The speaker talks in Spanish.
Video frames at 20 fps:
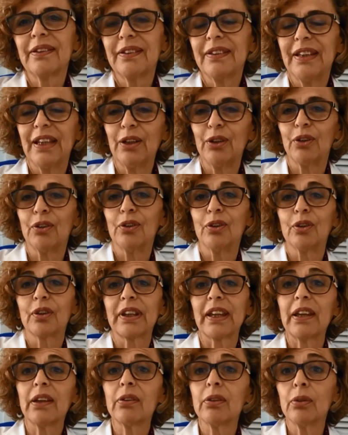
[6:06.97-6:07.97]
De lo
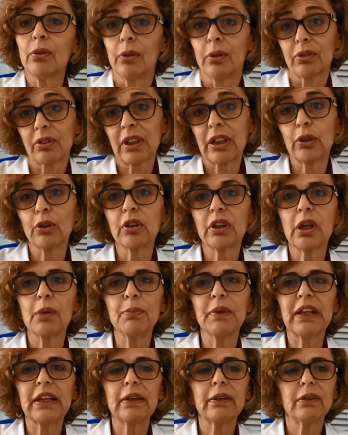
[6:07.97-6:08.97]
que os ha contado
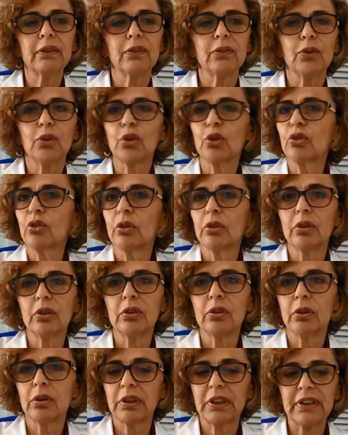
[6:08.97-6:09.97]
Miguel, yo
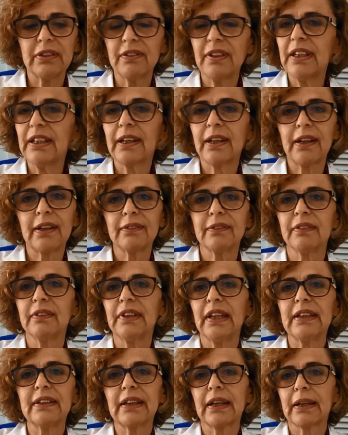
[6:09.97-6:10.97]
solo quisiera
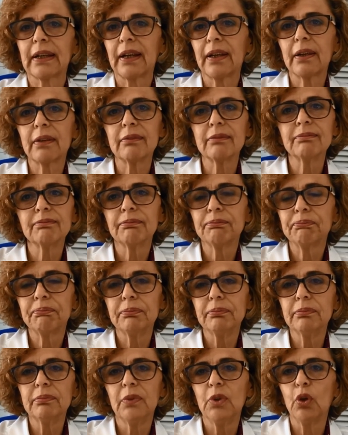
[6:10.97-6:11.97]
destacar
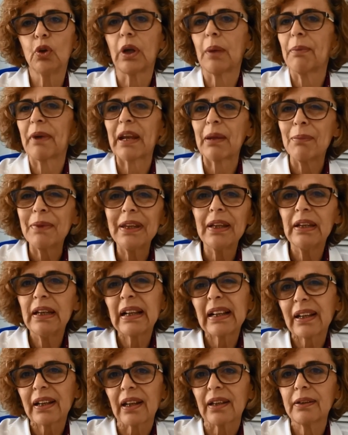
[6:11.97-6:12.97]
lo que para mí es
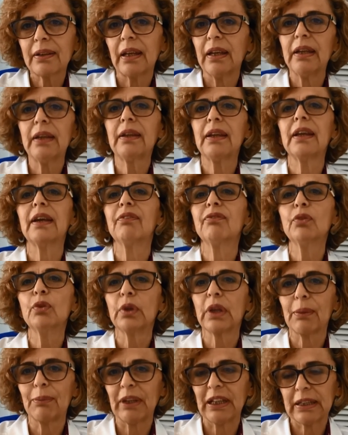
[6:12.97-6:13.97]
la característica
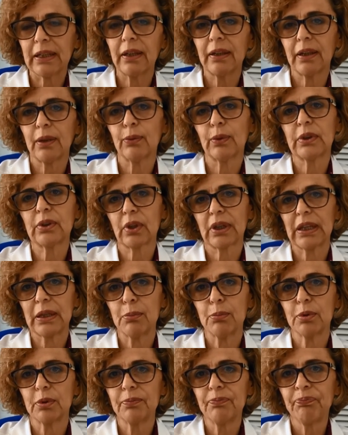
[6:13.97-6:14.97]
fundamental de nuestro
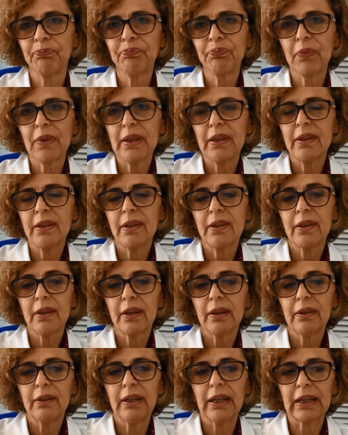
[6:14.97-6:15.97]
equipo.
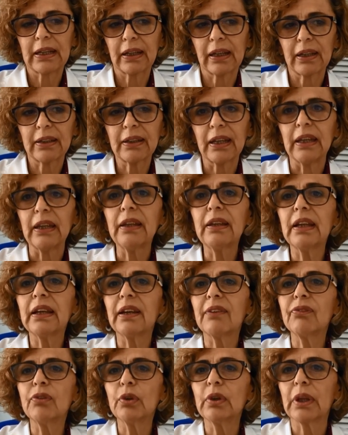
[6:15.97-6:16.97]
La
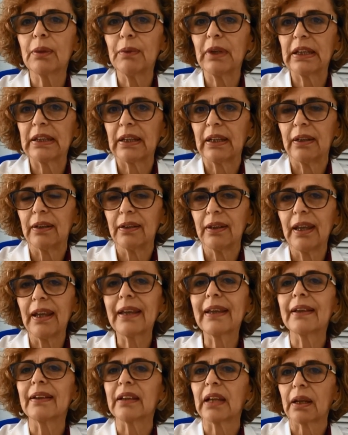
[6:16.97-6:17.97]
característica fundamental
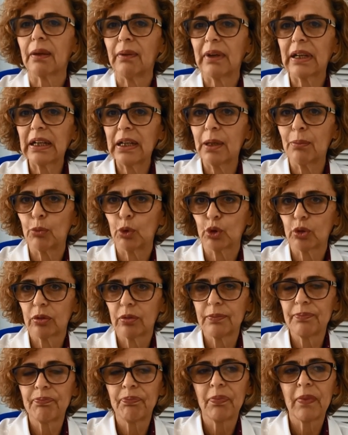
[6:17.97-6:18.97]
es que
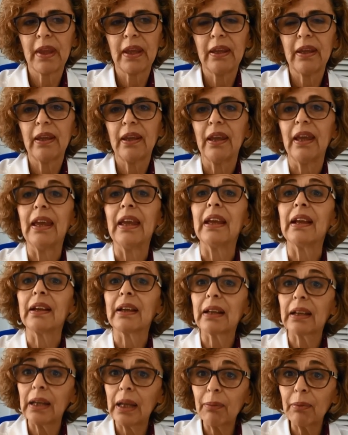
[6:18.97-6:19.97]
trabajamos en
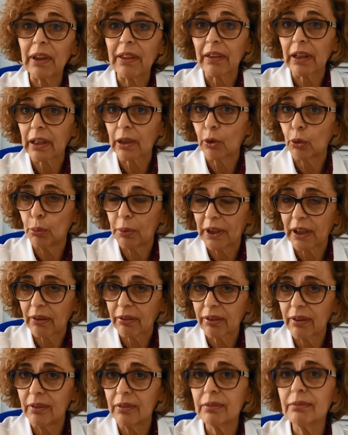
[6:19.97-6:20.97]
clave de
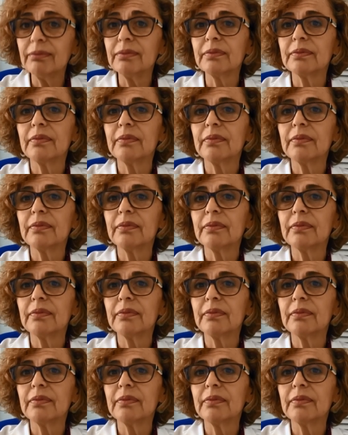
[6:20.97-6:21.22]
recuperación,